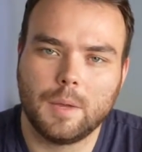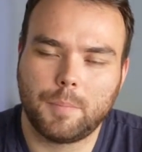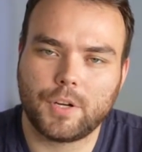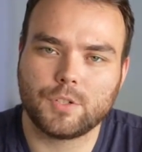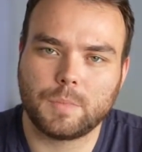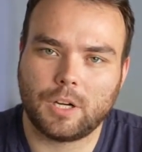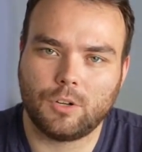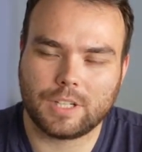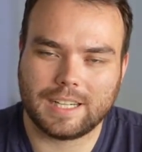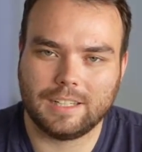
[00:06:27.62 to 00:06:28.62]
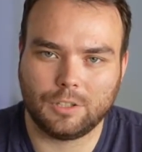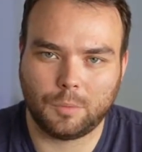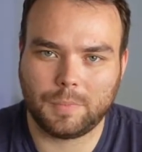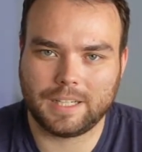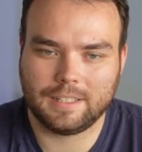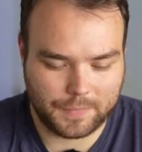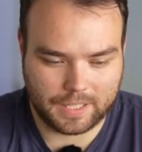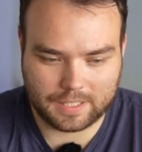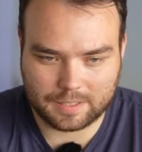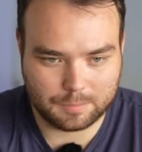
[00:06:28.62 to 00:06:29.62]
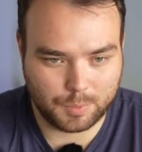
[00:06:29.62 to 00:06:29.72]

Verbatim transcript: pero es mejor que el nombre eh,